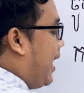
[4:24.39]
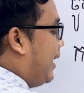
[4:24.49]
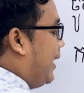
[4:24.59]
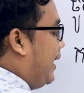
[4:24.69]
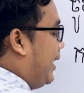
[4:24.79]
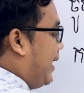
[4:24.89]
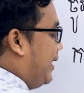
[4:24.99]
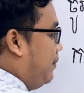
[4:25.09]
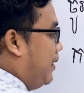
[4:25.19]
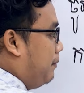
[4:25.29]
cái này ní
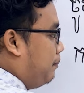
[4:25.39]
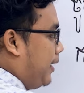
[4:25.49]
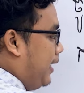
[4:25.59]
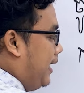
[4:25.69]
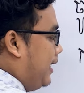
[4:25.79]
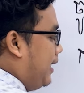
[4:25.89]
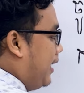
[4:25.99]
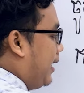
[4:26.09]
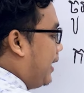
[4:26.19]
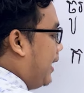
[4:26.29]
miền pí nè
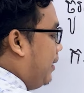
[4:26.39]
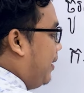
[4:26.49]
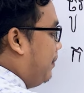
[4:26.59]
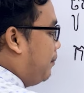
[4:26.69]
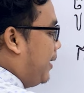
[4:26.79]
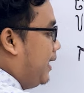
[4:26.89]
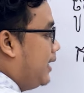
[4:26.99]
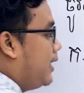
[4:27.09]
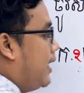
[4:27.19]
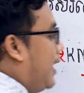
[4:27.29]
ăn é miền
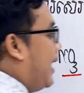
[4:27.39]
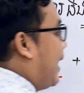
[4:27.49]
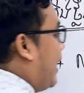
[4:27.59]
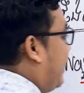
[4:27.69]
pí cái này